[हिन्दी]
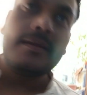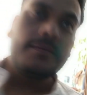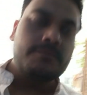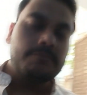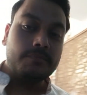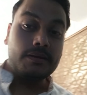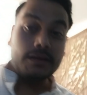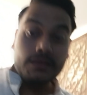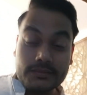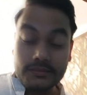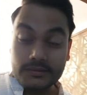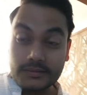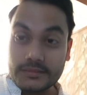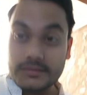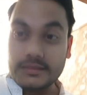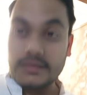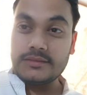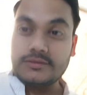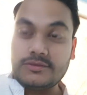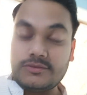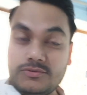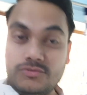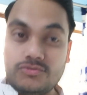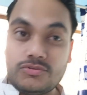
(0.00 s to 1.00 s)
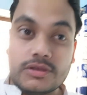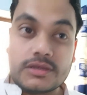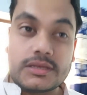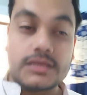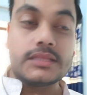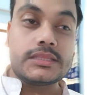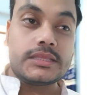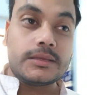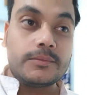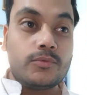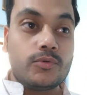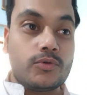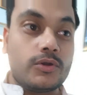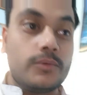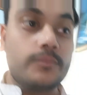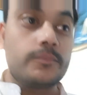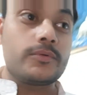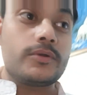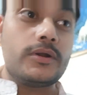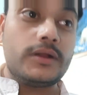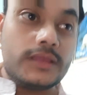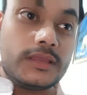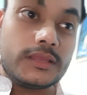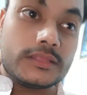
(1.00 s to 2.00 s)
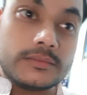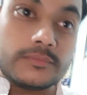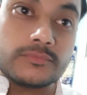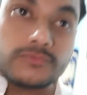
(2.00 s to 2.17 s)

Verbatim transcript: भाई तेज झटका था भूकंप का एकदम